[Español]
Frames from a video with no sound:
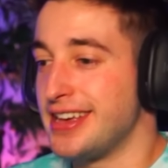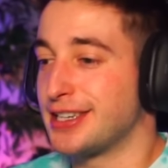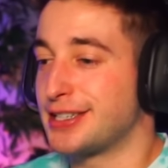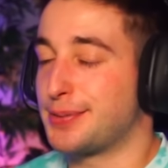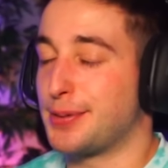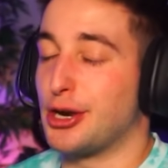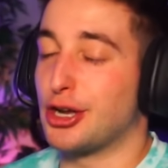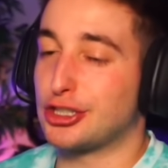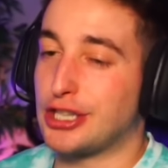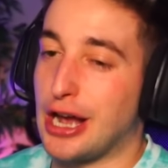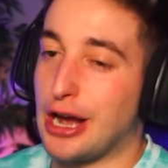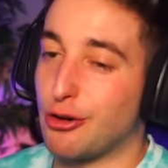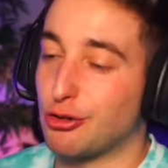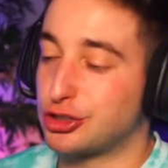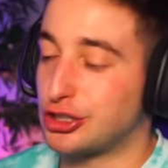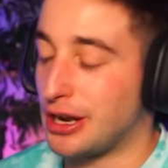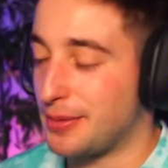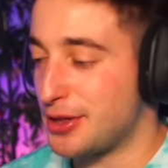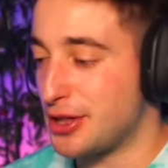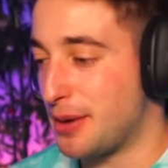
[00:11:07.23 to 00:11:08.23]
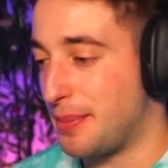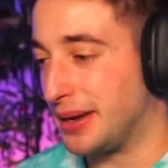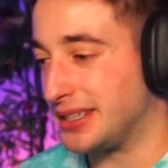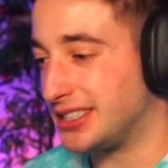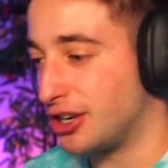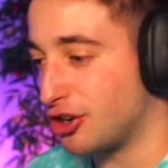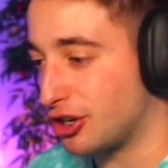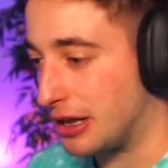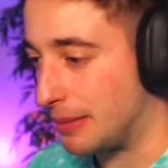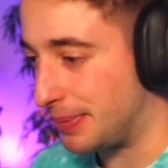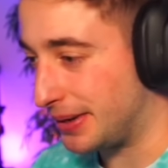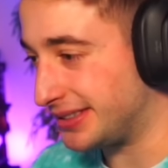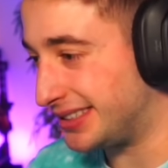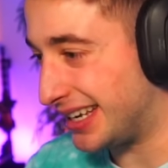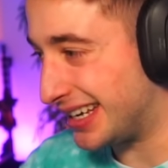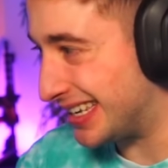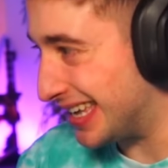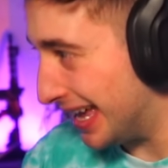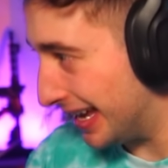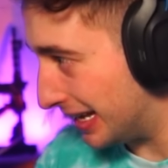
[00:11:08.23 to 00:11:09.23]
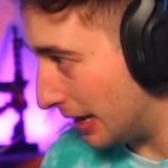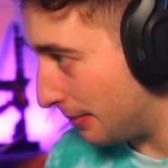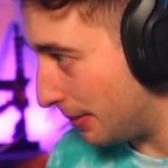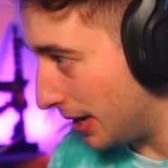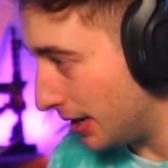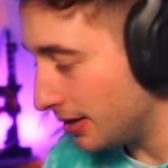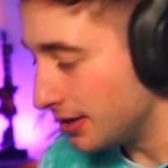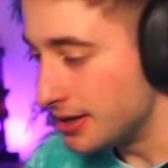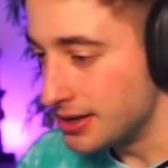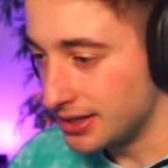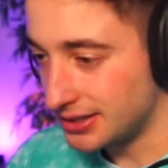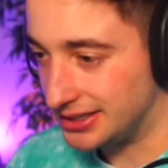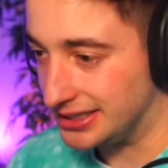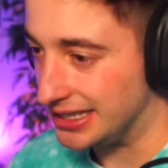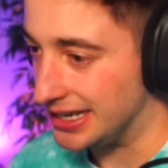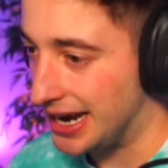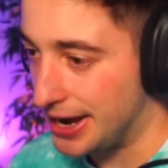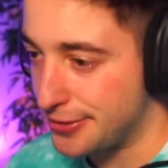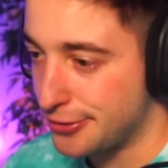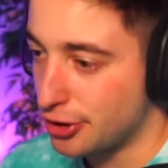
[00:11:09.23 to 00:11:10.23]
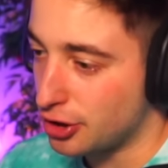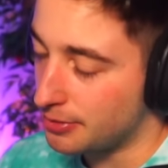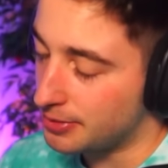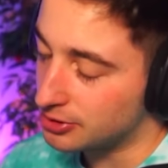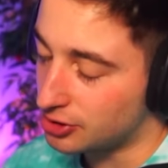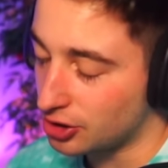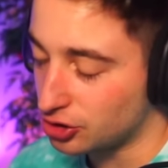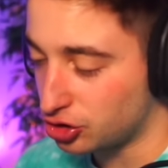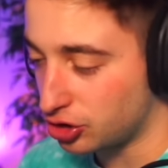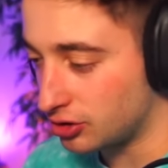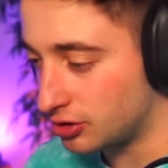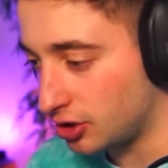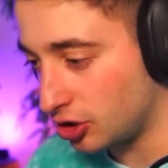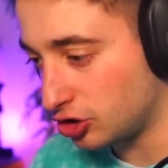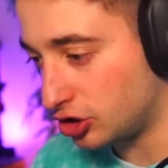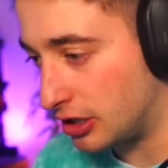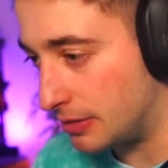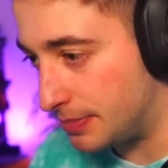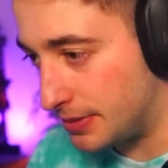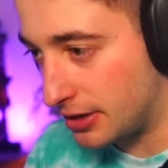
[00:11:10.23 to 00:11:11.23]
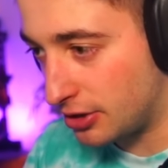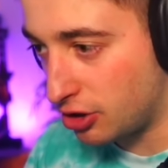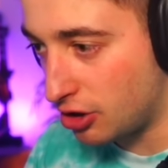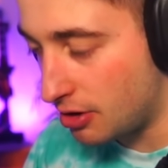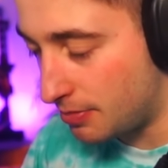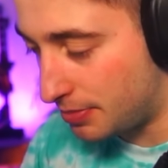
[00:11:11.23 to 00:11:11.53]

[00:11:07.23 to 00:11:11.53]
Espero que os haya gustado el vídeo, pase lo que pase, aquí acaba. Si gano, lo meto al sorteo, si pierdo, lo he